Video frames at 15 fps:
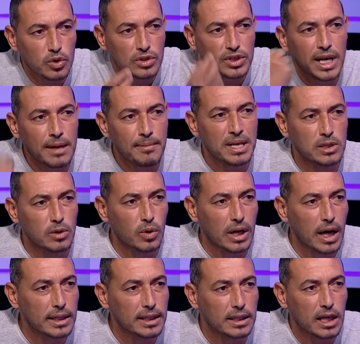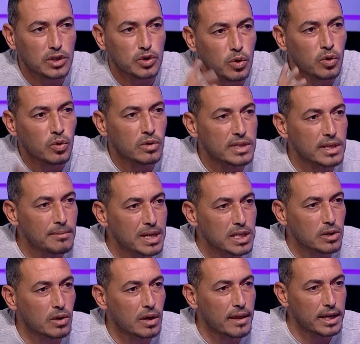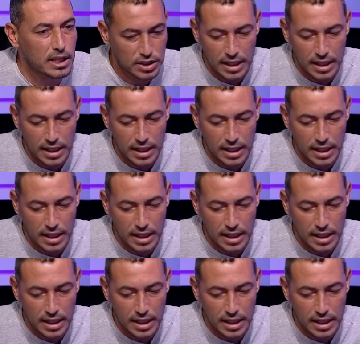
جانا مسؤول غاديك شكون سي المسؤول هذا